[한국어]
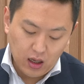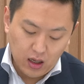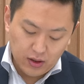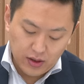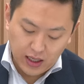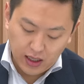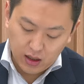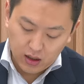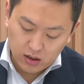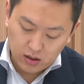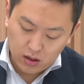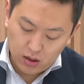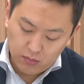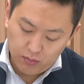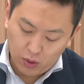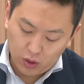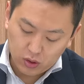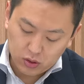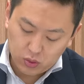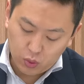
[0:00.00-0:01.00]
네,
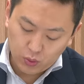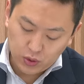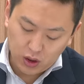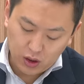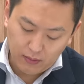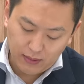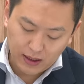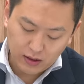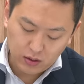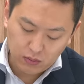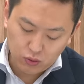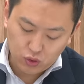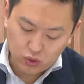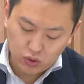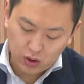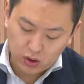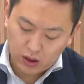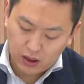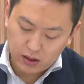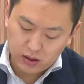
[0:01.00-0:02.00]
뭐 좀 전에 말씀
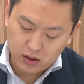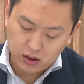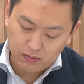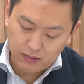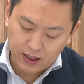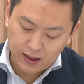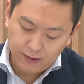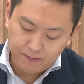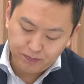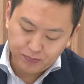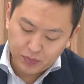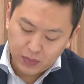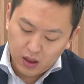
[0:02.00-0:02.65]
주셨겠지만